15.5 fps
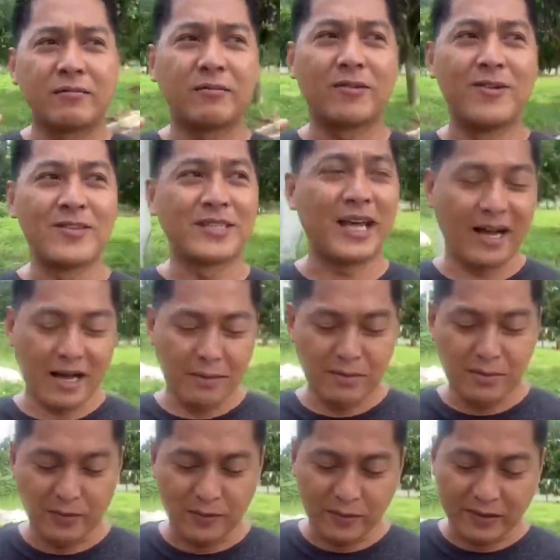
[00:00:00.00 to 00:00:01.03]
kung saan
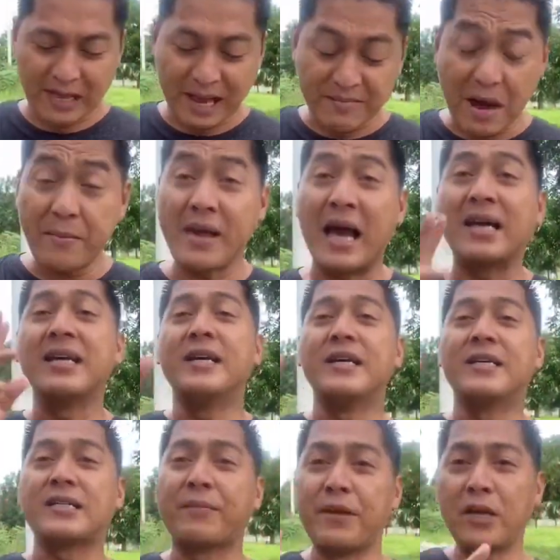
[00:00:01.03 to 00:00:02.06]
kami pupunta. Mamaya,
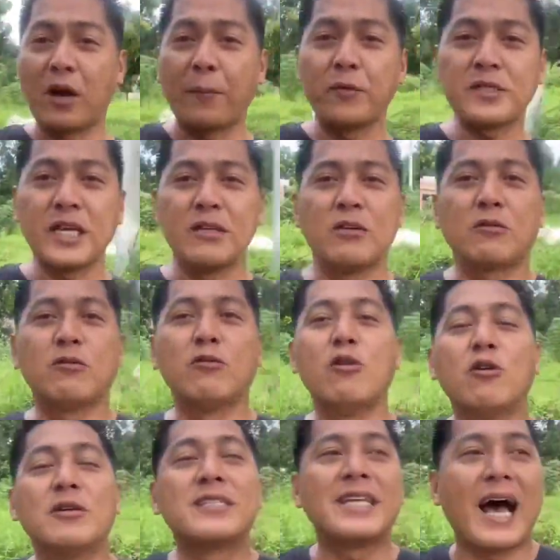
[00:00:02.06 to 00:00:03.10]
sabihin ko po sa inyo
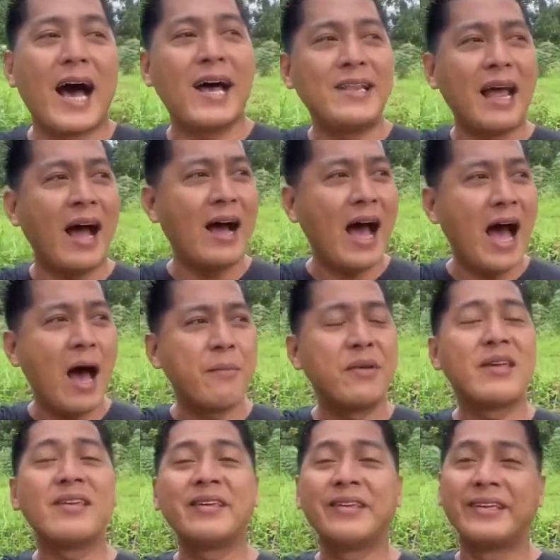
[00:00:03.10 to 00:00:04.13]
kung saan ang
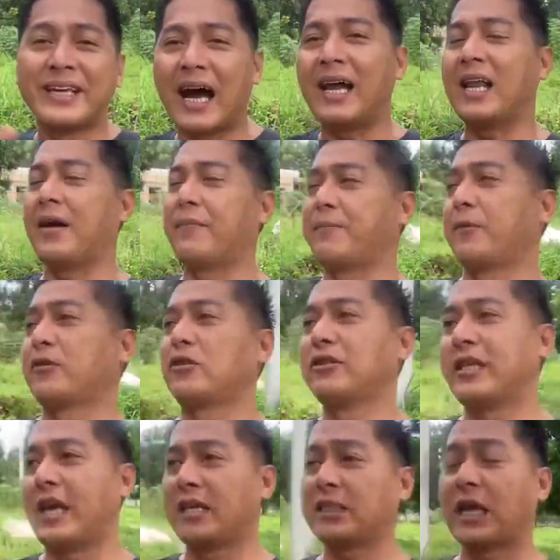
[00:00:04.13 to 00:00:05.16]
aming gala for
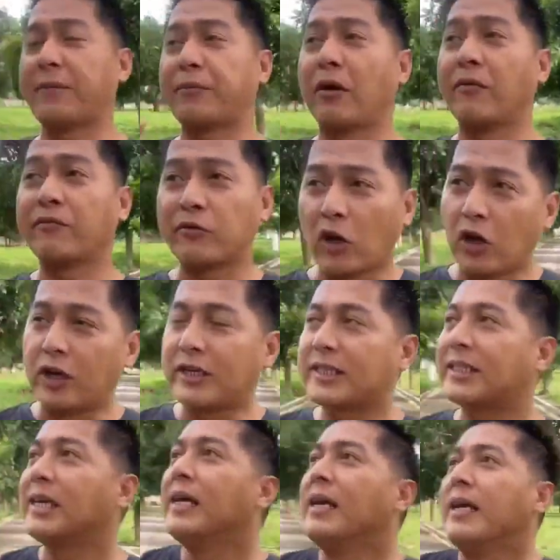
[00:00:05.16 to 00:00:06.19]
today. Siyempre, of
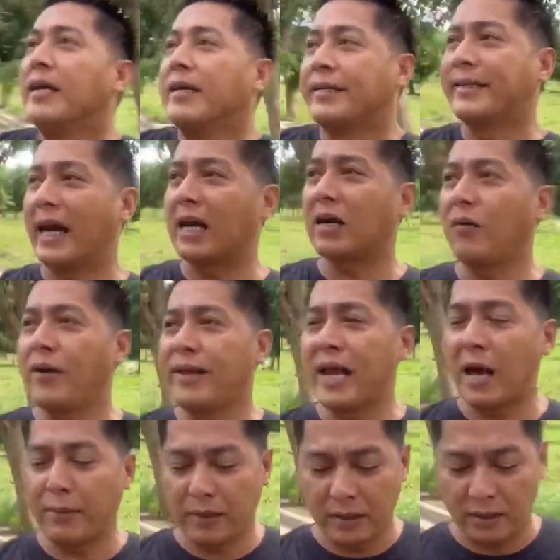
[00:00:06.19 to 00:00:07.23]
course, gagawin
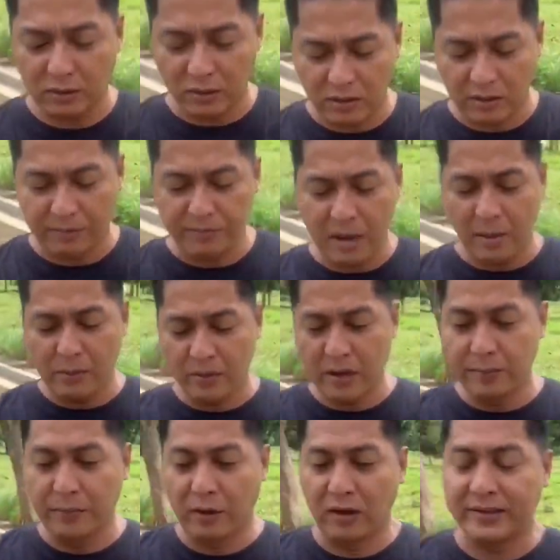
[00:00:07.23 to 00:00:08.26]
namin itong
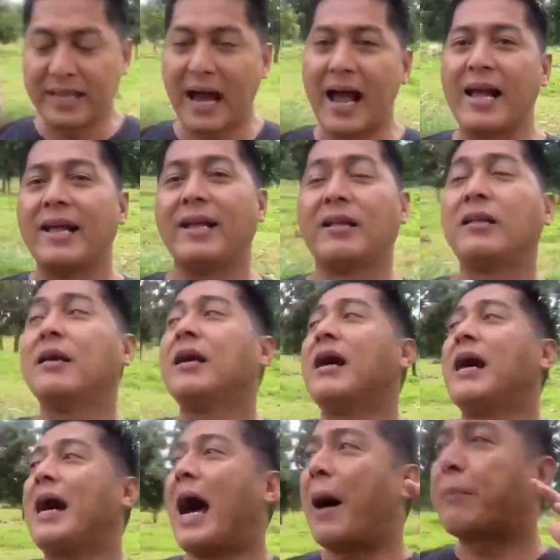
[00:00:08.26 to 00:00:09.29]
memorable dahil
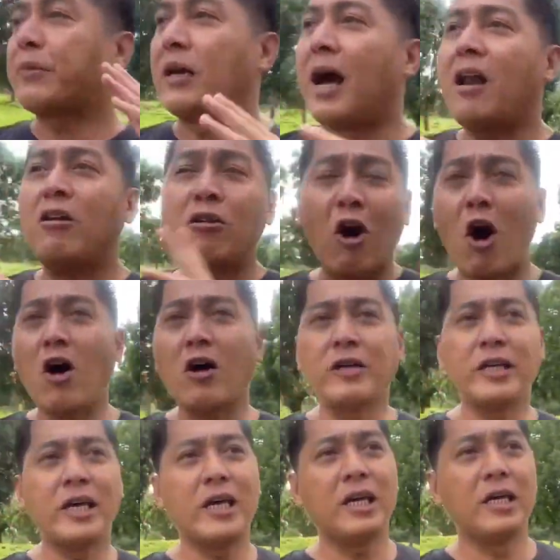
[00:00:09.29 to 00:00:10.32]
after a
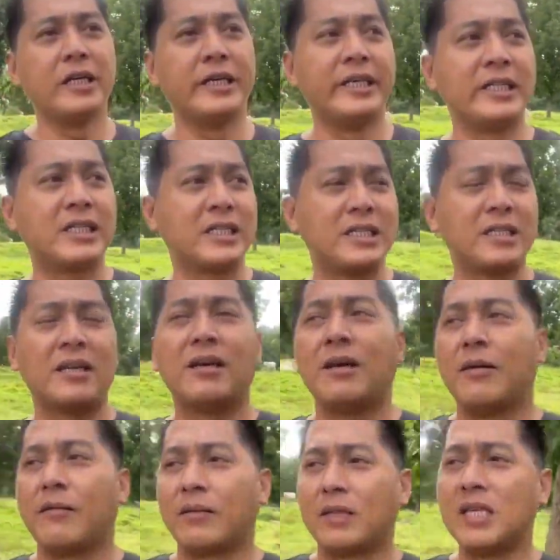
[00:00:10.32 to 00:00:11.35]
long years,
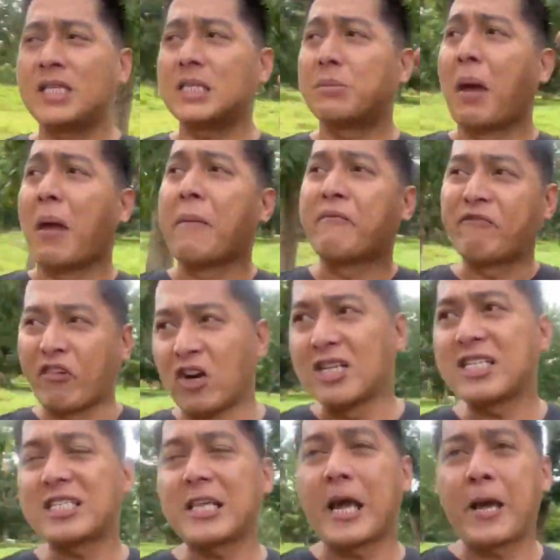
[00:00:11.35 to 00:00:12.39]
this is my
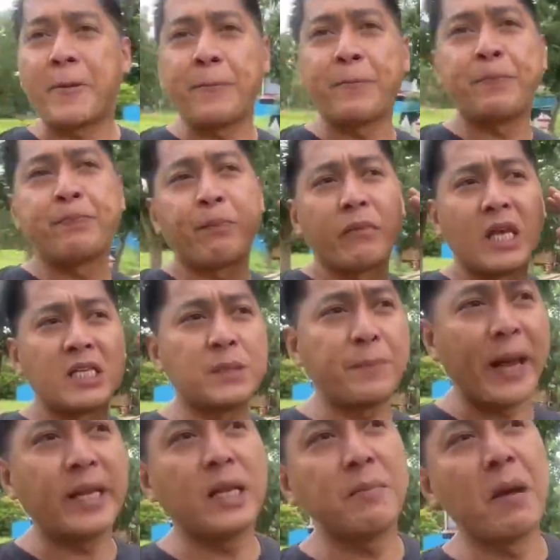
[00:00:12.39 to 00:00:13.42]
first time
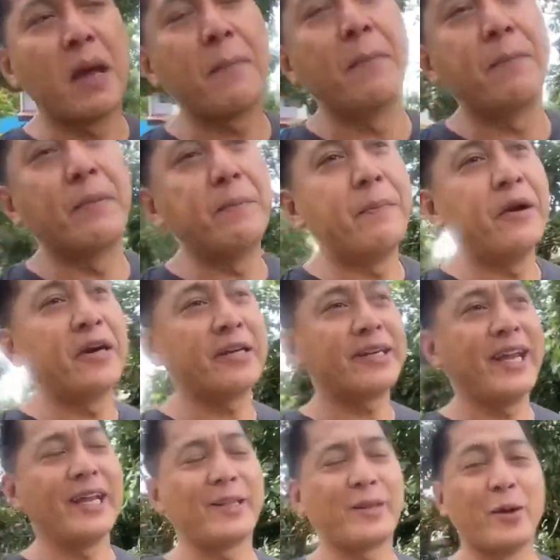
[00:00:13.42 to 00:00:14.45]
spending my
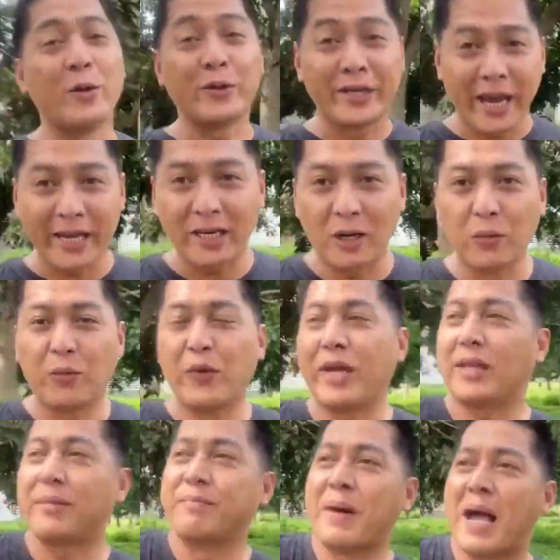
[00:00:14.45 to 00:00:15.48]
birthday together
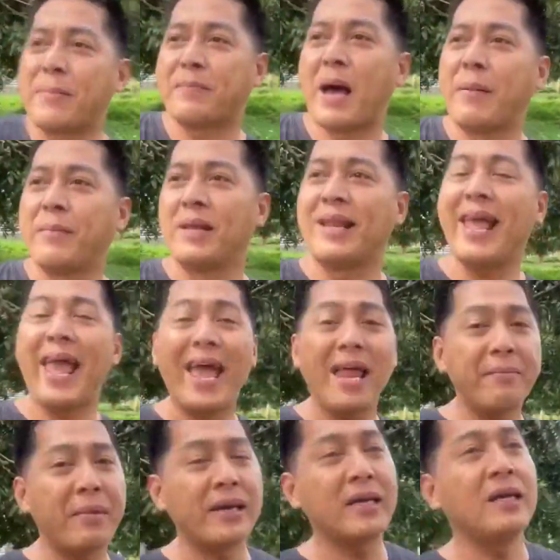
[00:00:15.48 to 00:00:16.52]
with my family and
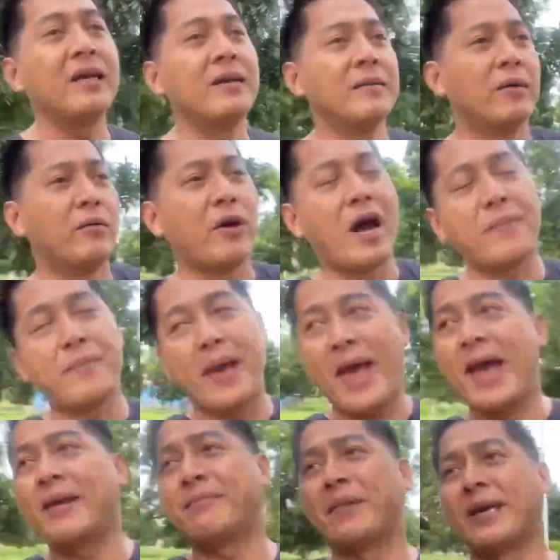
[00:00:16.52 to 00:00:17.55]
my wife
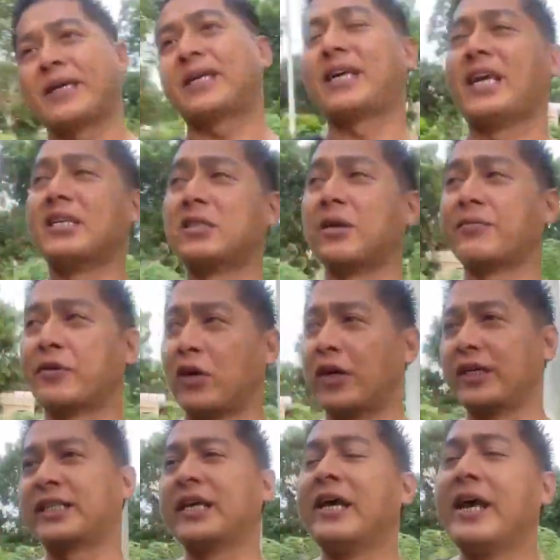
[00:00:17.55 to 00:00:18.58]
and my kids of
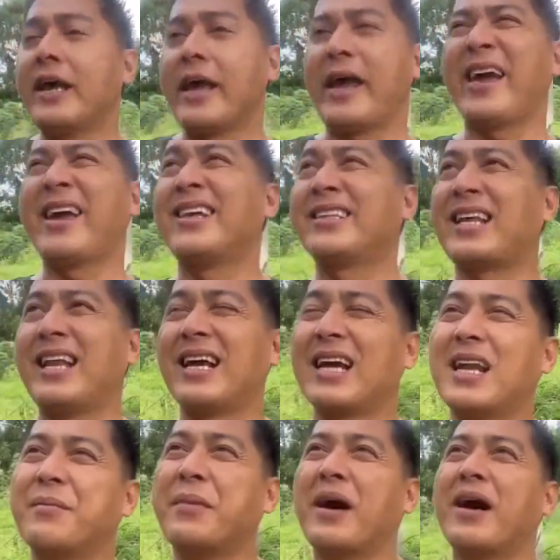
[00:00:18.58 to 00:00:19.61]
course. And talaga
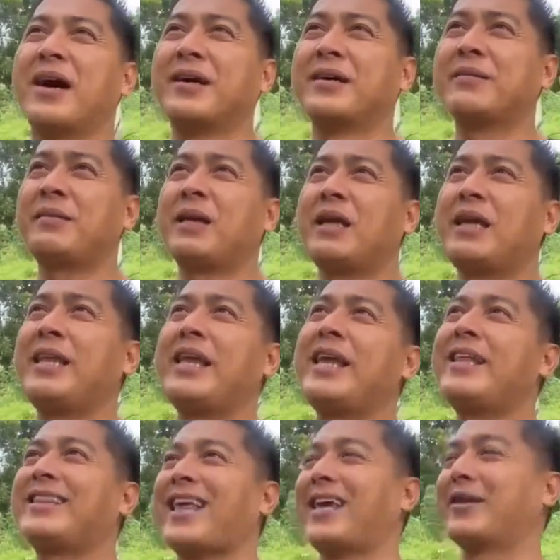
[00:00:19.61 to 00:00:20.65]
namang
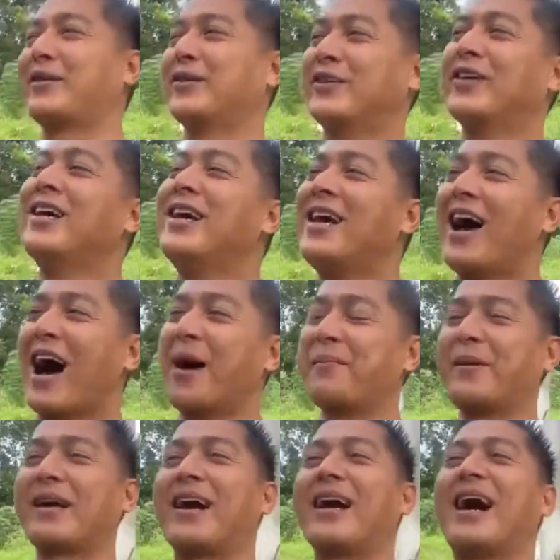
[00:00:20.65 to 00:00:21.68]
iniintay ko ang
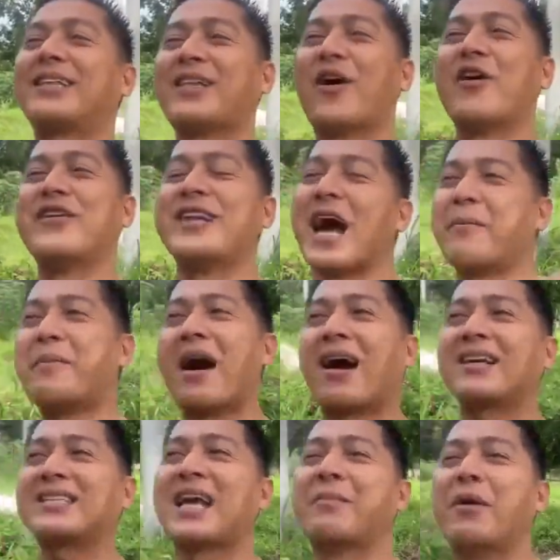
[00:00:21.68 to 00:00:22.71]
pagkakataon na
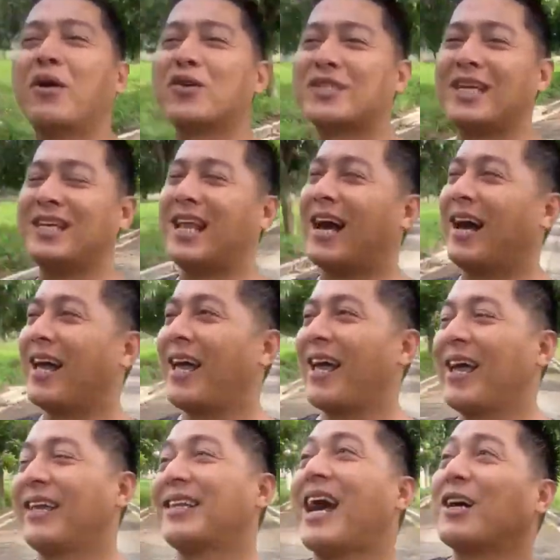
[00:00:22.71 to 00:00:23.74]
makasama ko sila.
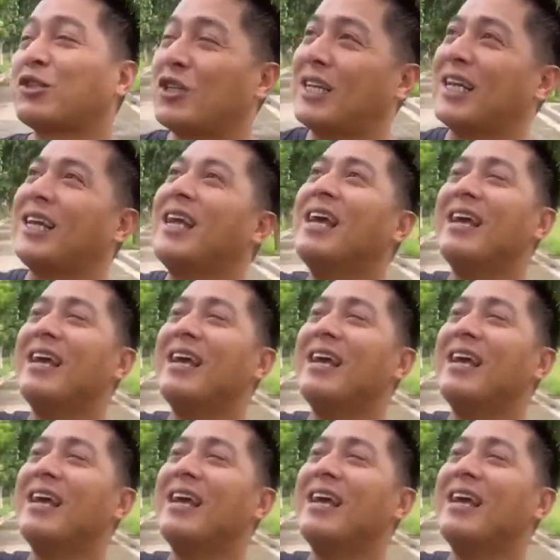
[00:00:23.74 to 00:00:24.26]
And actually